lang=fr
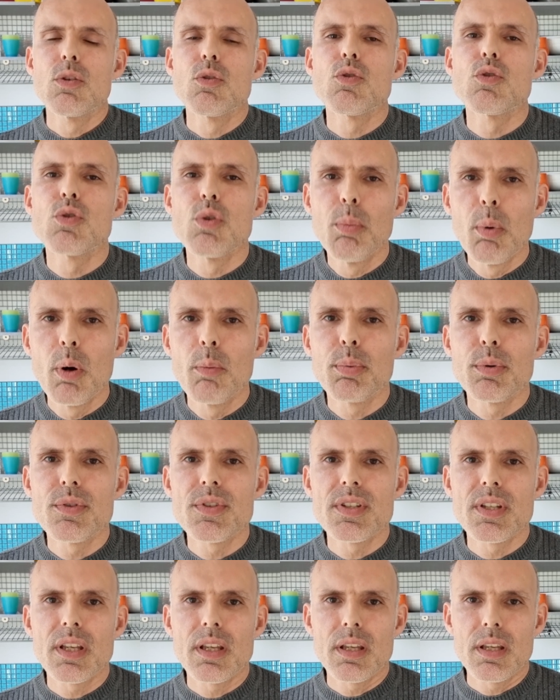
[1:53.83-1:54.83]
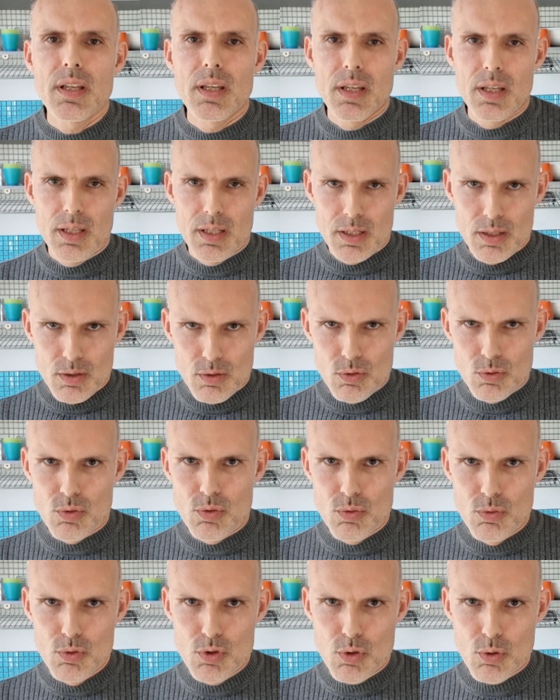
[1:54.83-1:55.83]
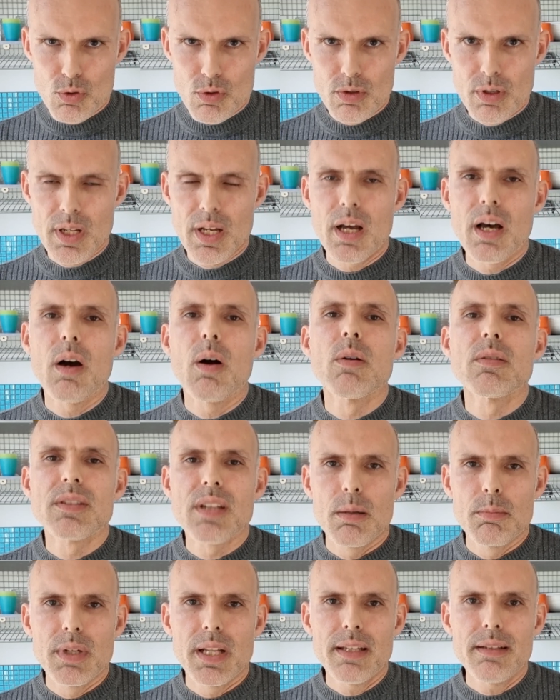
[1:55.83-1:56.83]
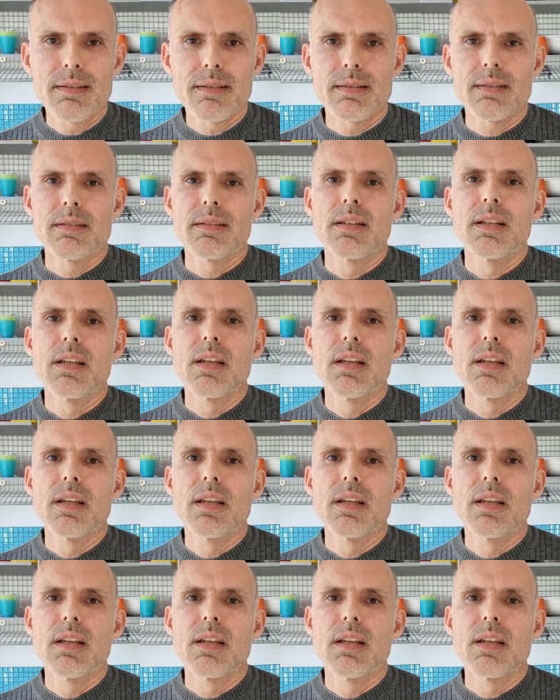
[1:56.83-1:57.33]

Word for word: je proposais du chocolat en tablette